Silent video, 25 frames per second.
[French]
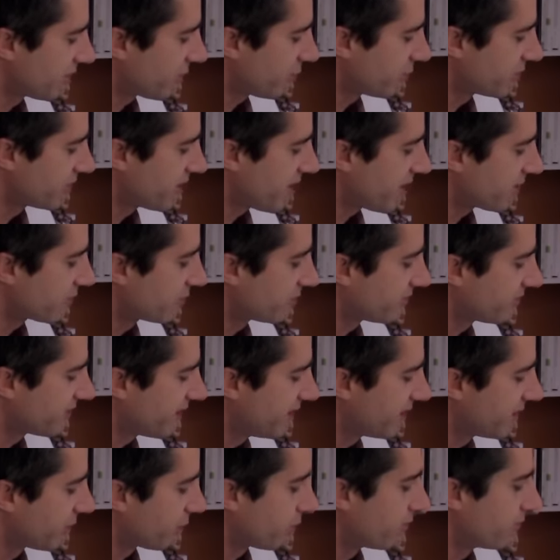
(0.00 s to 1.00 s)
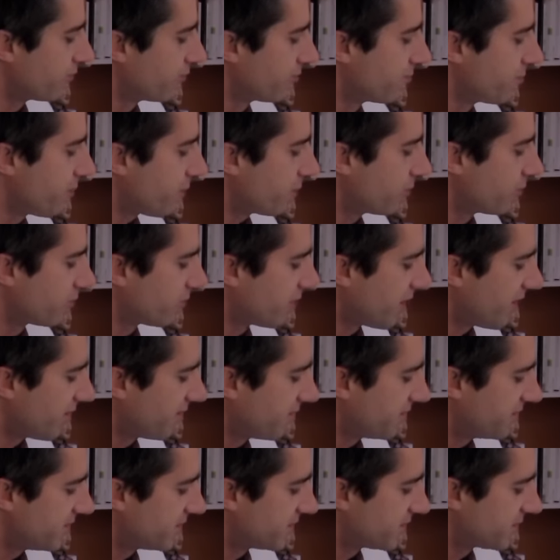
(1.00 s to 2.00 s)
regards que celles des revues
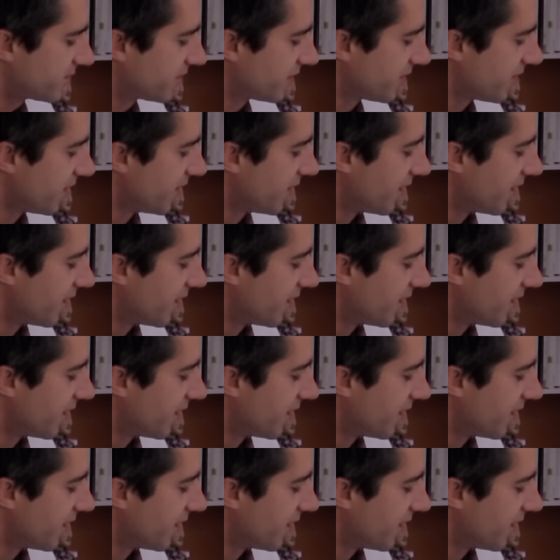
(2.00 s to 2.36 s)
pornographiques.